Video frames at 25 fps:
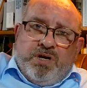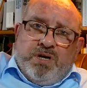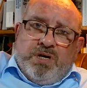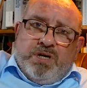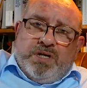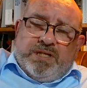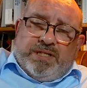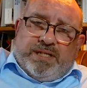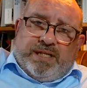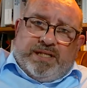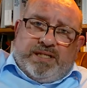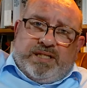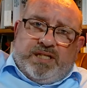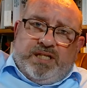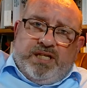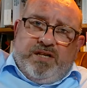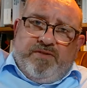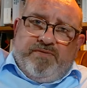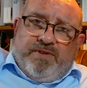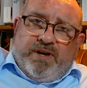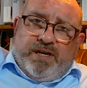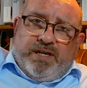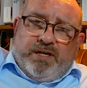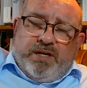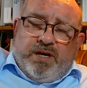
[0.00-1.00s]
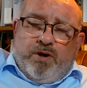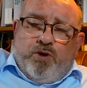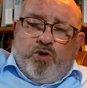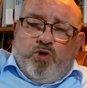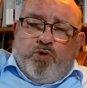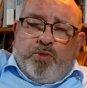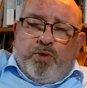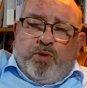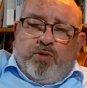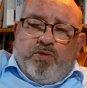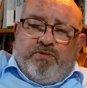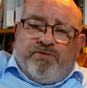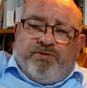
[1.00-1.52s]
Sein Ziel war die
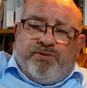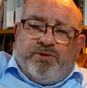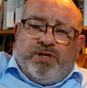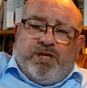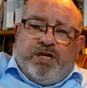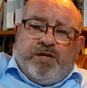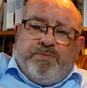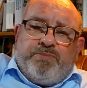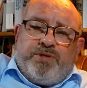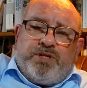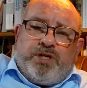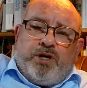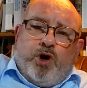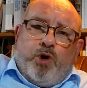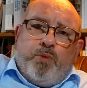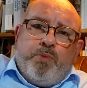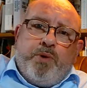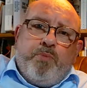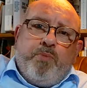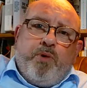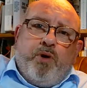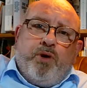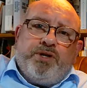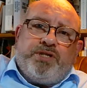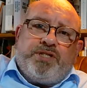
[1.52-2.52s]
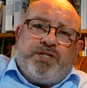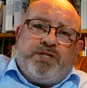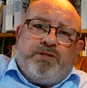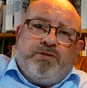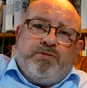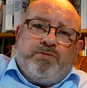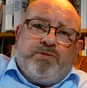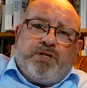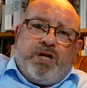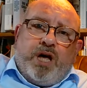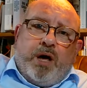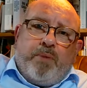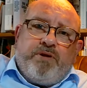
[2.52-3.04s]
Eroberung von Lebensraum im Osten
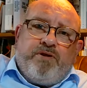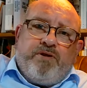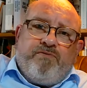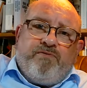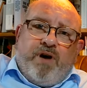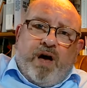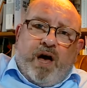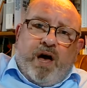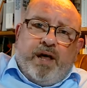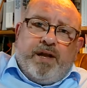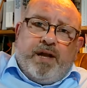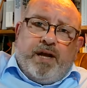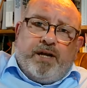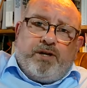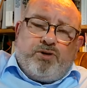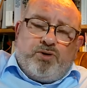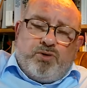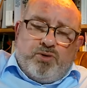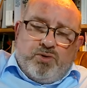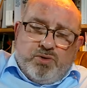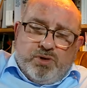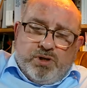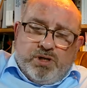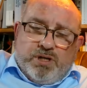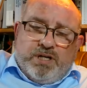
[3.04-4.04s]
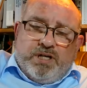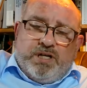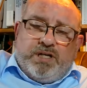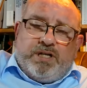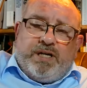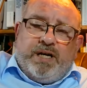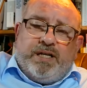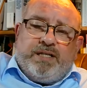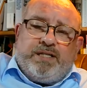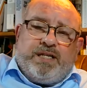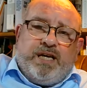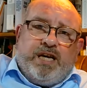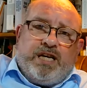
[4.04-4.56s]
und damit war natürlich
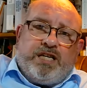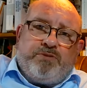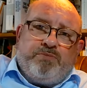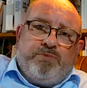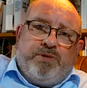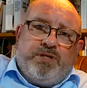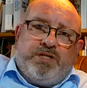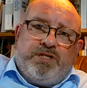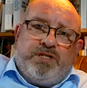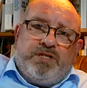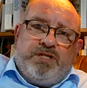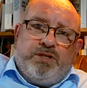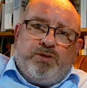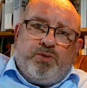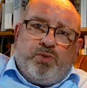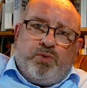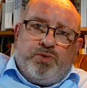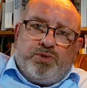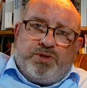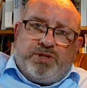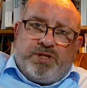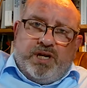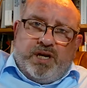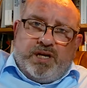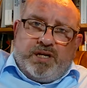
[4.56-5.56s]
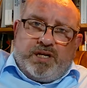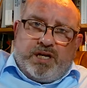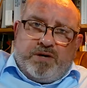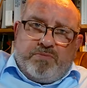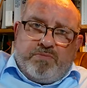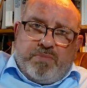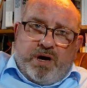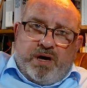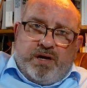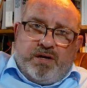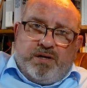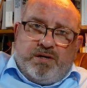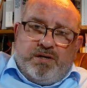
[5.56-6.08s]
ganz explizit Russland
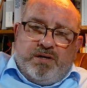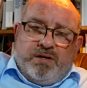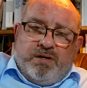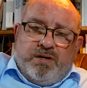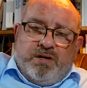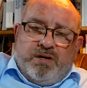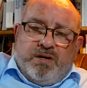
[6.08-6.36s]
gemeint.